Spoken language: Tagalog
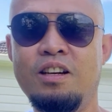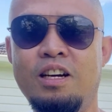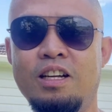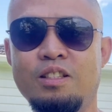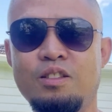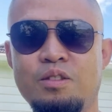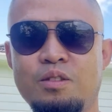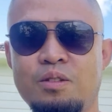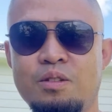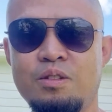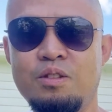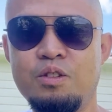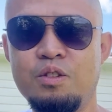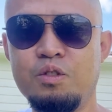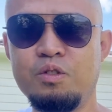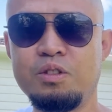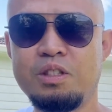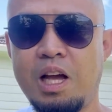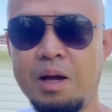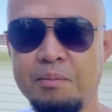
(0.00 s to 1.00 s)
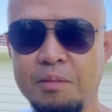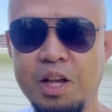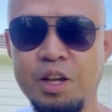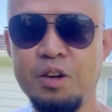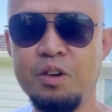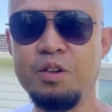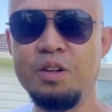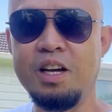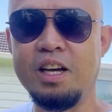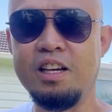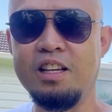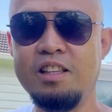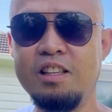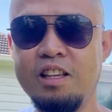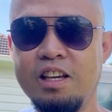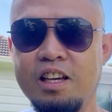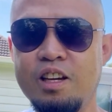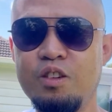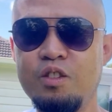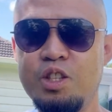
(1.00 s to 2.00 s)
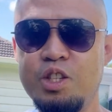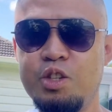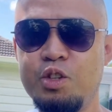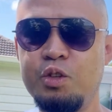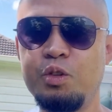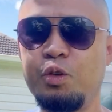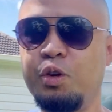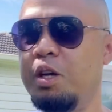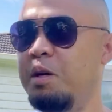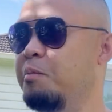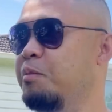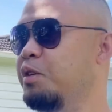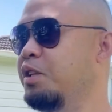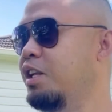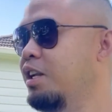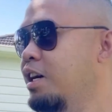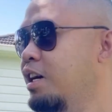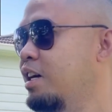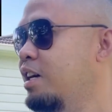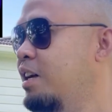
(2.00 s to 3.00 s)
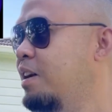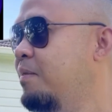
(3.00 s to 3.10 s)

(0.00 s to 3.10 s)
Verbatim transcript: at yung time na yun ay hindi kondisyon yung ibon nila